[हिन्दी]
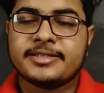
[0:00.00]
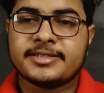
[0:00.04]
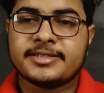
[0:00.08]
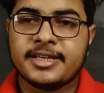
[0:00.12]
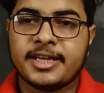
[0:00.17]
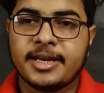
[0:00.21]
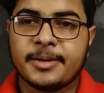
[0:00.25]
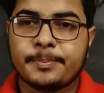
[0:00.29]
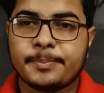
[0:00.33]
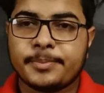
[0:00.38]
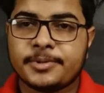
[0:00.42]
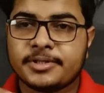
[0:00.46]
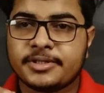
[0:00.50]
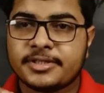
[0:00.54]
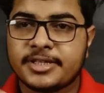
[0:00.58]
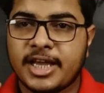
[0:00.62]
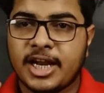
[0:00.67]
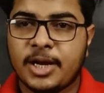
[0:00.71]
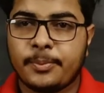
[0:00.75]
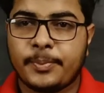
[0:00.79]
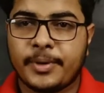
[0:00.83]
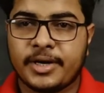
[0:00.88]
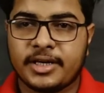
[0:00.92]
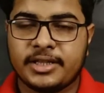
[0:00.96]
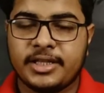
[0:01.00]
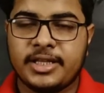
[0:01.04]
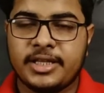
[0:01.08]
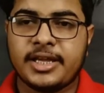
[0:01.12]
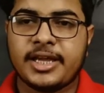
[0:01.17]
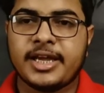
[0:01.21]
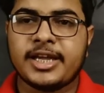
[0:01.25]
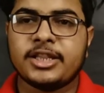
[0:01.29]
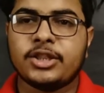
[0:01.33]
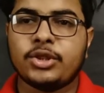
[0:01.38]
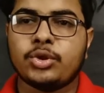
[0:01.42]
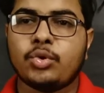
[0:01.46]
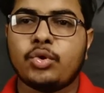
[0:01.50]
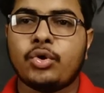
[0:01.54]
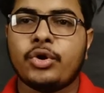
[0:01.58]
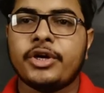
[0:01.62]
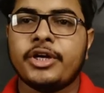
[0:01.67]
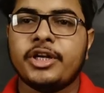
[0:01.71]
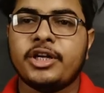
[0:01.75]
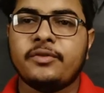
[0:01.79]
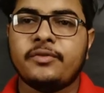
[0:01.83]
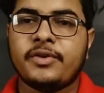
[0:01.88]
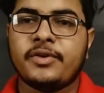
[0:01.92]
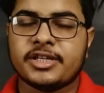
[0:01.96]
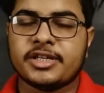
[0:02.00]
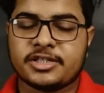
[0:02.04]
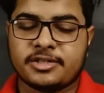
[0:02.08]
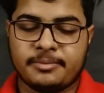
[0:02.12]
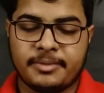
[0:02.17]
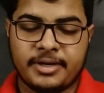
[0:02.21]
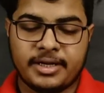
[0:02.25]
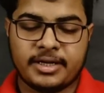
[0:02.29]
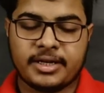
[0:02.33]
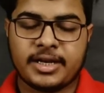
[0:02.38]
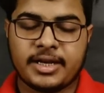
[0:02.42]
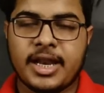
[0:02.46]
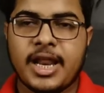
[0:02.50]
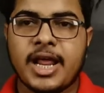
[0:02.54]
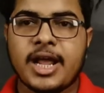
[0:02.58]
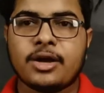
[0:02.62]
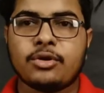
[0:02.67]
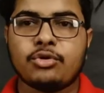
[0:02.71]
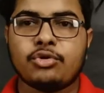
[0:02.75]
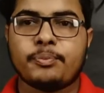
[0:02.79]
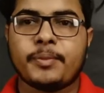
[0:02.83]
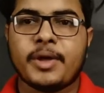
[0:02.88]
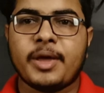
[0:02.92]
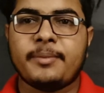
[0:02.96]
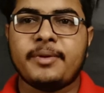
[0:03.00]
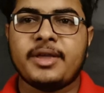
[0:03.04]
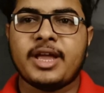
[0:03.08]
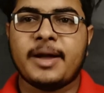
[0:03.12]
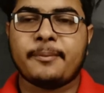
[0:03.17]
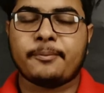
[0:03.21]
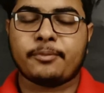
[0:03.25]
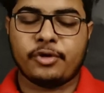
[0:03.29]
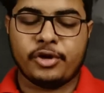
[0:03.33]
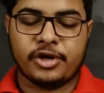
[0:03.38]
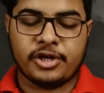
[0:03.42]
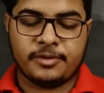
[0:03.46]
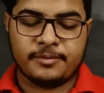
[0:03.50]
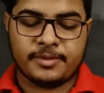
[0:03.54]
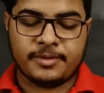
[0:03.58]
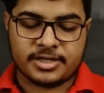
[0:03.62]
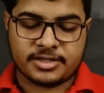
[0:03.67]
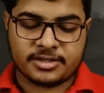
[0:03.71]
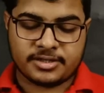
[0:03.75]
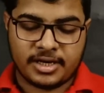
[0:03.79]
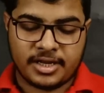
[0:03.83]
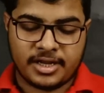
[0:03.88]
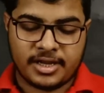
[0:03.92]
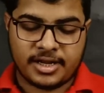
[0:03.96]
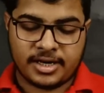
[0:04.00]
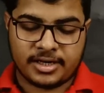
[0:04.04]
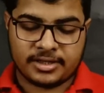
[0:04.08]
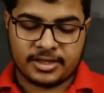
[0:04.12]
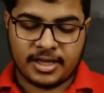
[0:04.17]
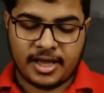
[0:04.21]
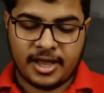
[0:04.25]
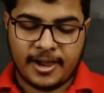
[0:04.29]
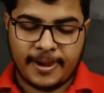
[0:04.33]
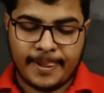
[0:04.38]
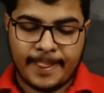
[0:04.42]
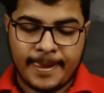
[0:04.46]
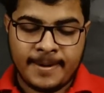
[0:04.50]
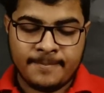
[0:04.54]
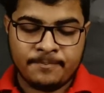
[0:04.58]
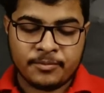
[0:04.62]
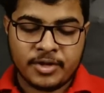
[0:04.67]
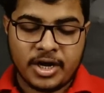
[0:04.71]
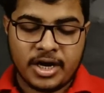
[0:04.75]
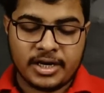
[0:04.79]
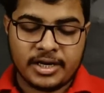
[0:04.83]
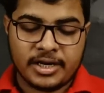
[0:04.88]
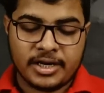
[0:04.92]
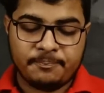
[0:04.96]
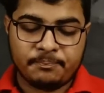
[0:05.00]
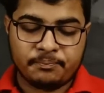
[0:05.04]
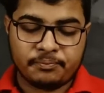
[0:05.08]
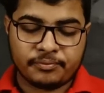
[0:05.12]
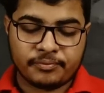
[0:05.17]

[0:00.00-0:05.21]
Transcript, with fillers: सिर्फ सेल्फ अर्निंग है नो इन्वेस्टमेंट एक रुपये भी आपको इन्वेस्ट नहीं करना है और